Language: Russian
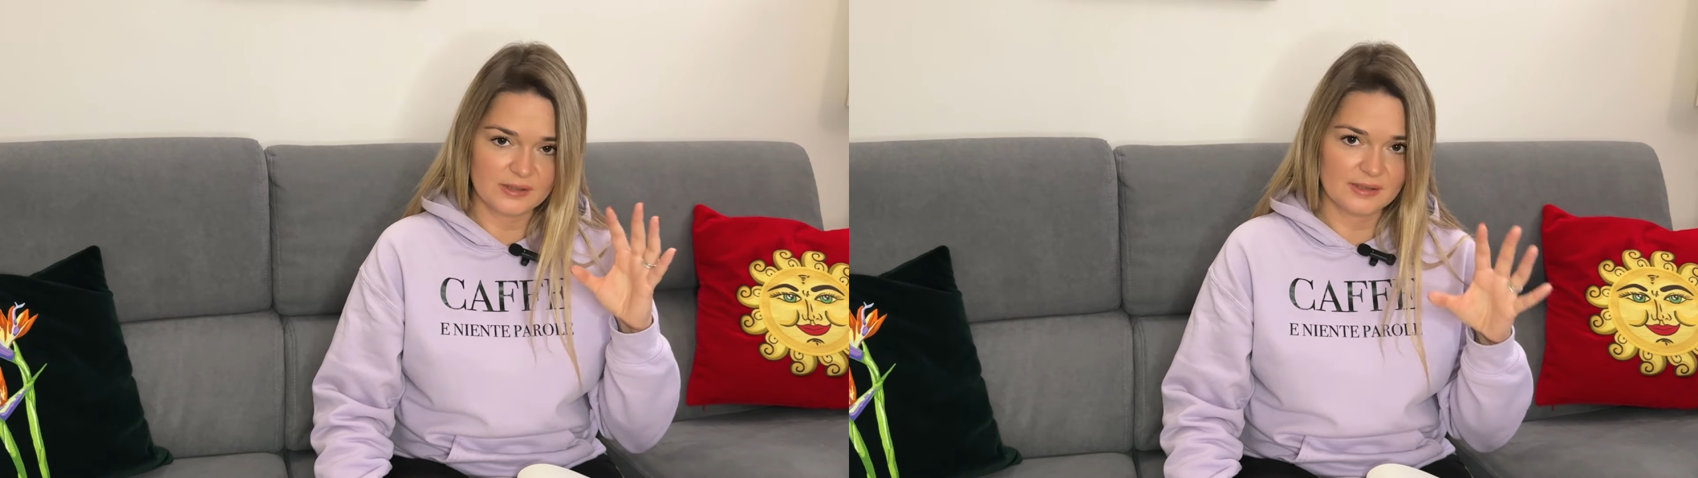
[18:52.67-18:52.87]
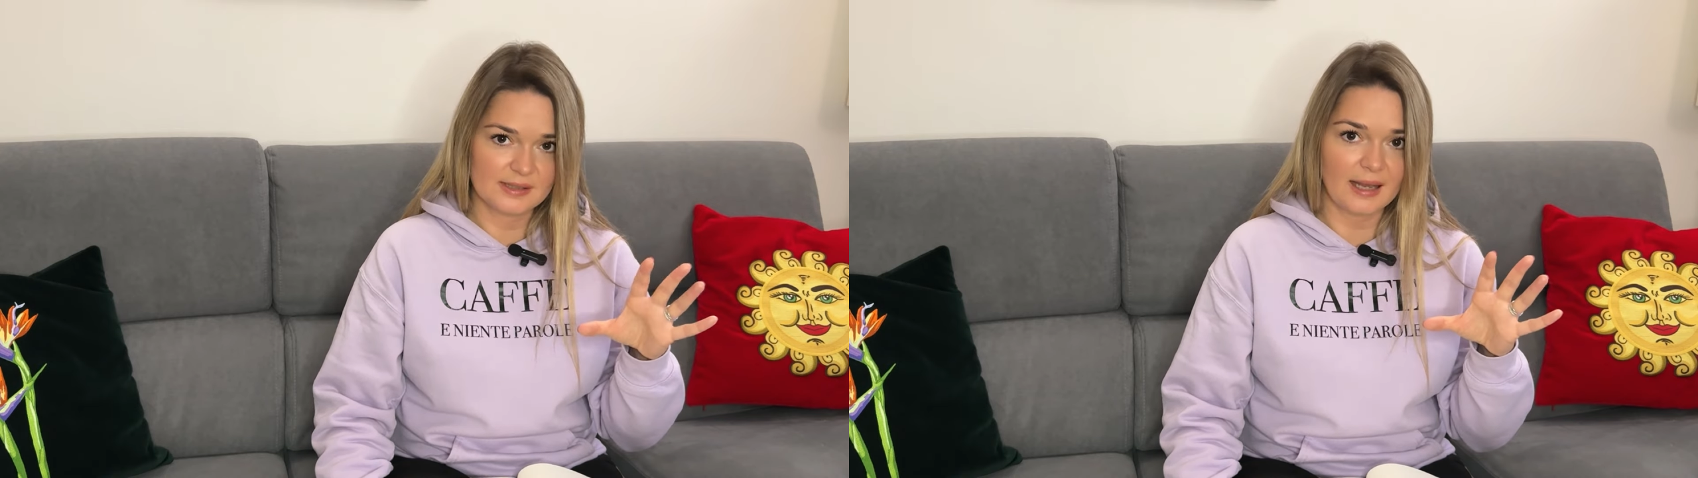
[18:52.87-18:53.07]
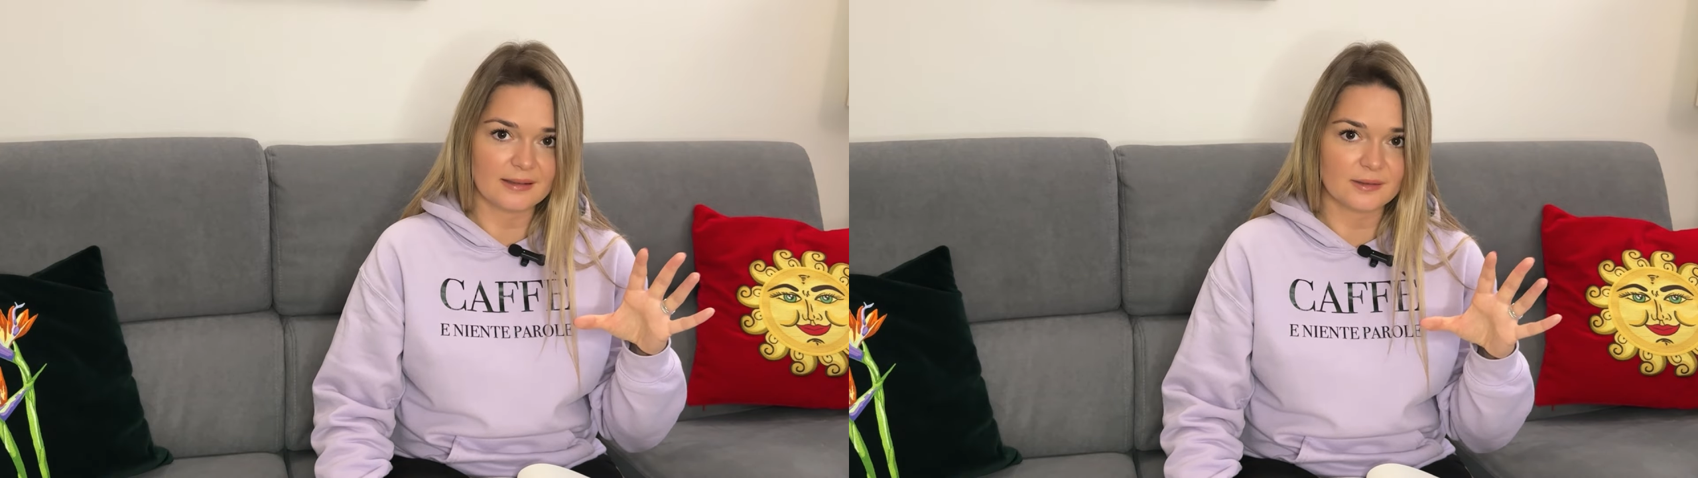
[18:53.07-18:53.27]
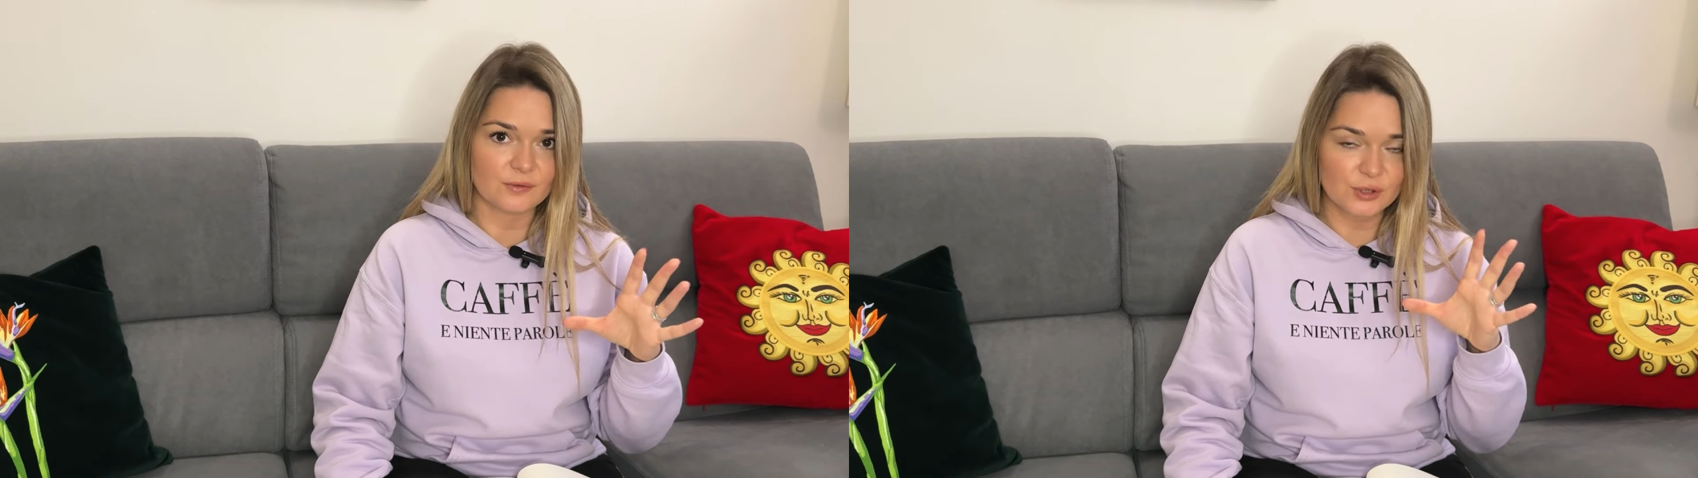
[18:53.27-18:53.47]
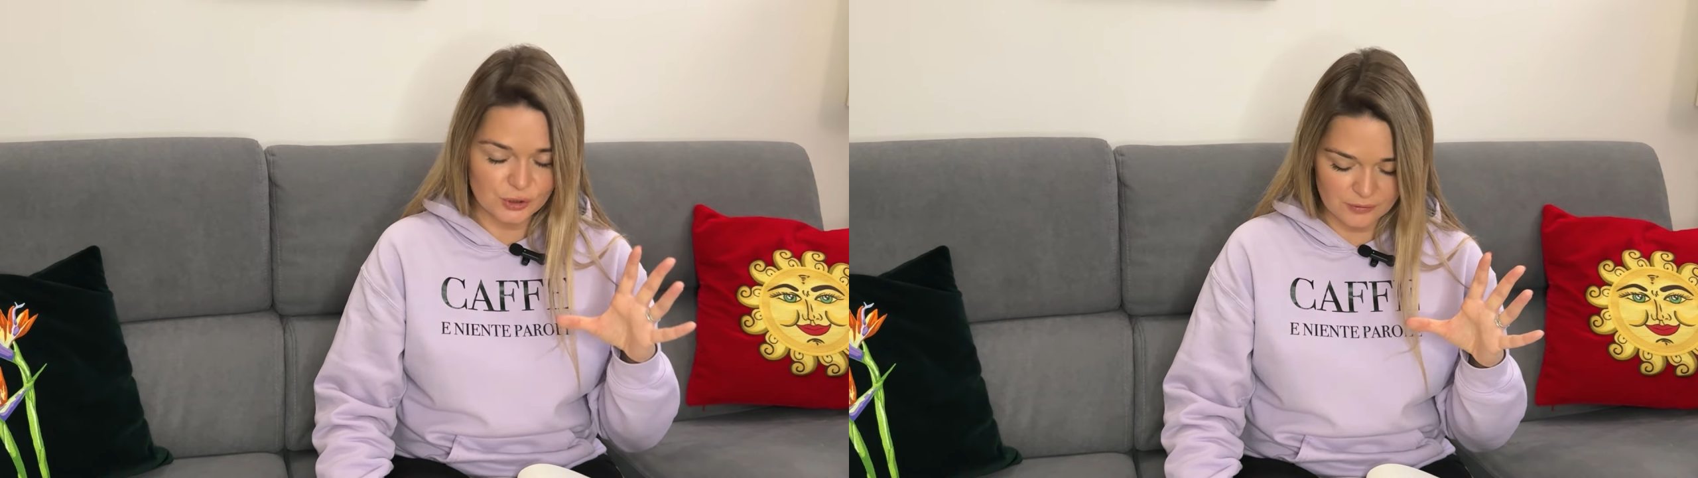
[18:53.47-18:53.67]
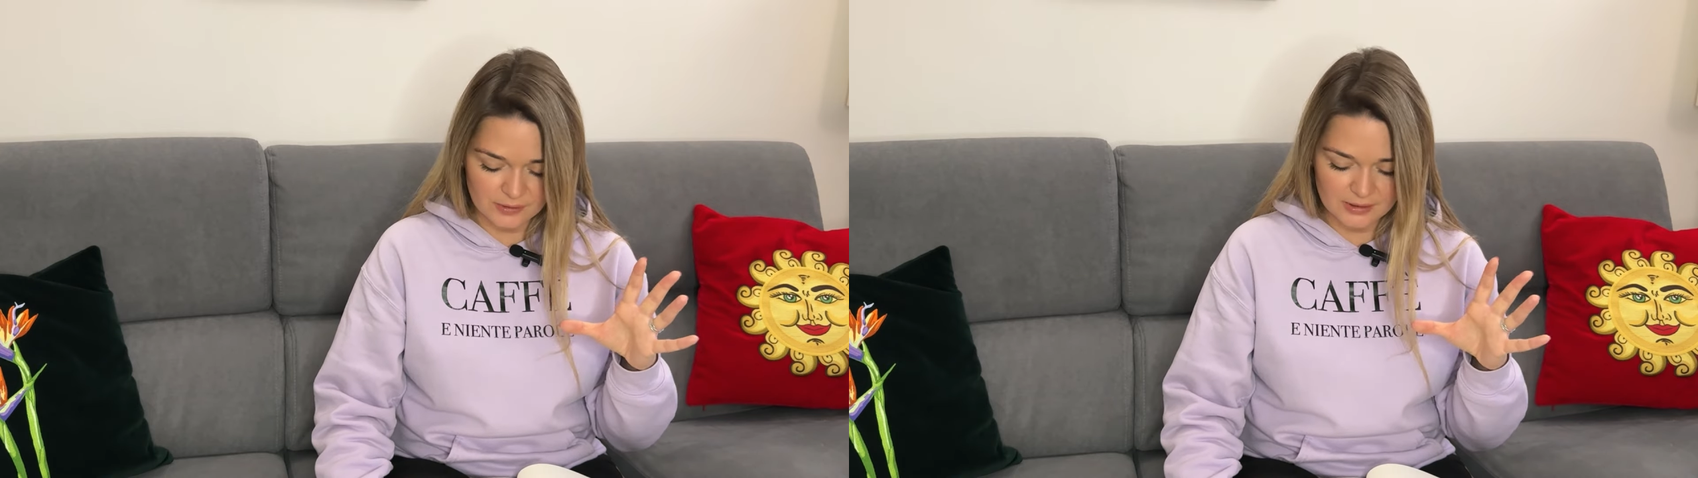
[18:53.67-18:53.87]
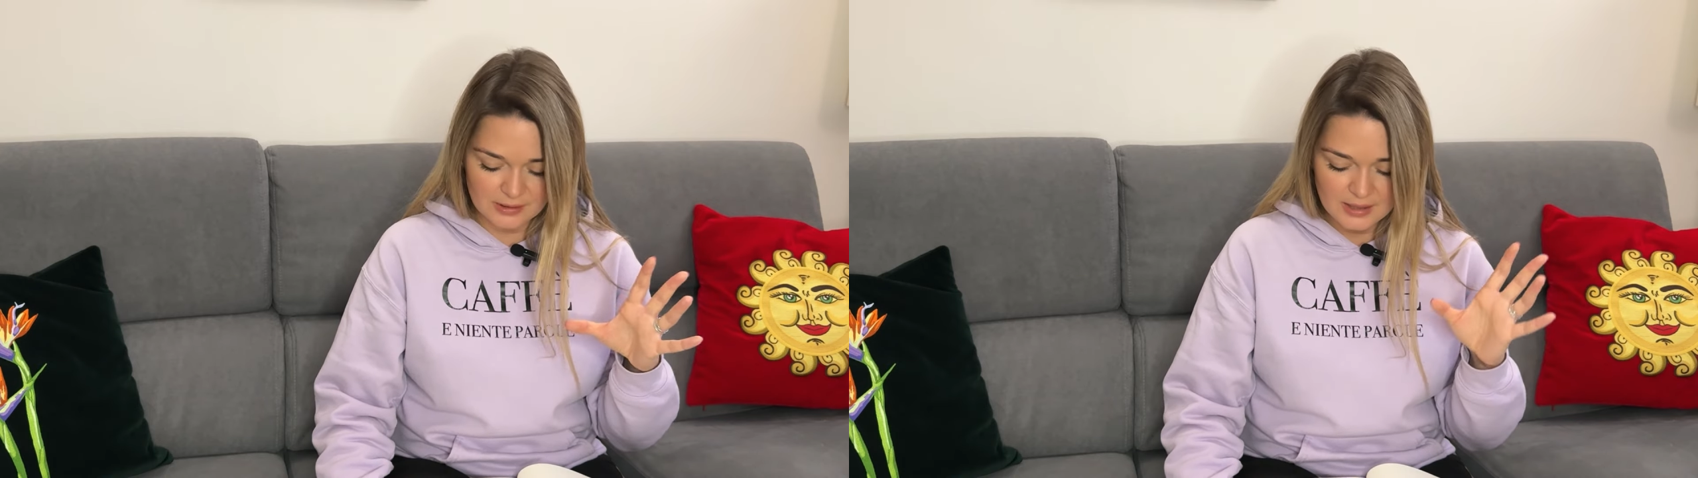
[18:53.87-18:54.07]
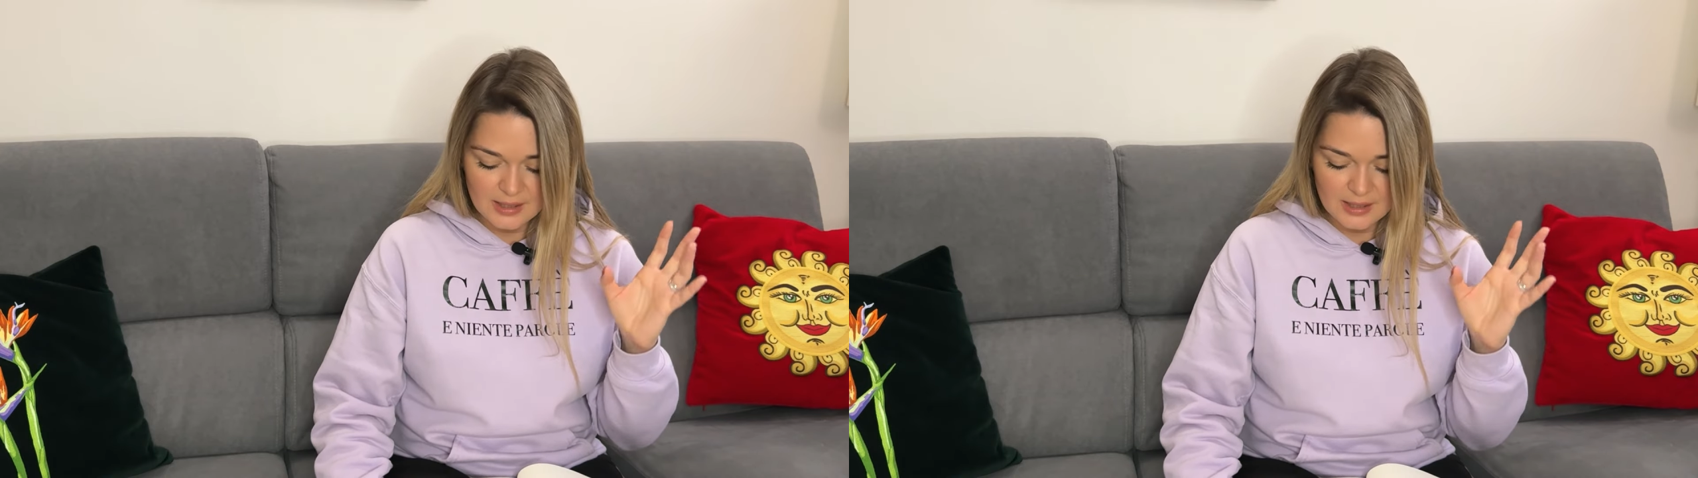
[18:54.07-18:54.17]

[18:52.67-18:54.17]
дизайны вышивок –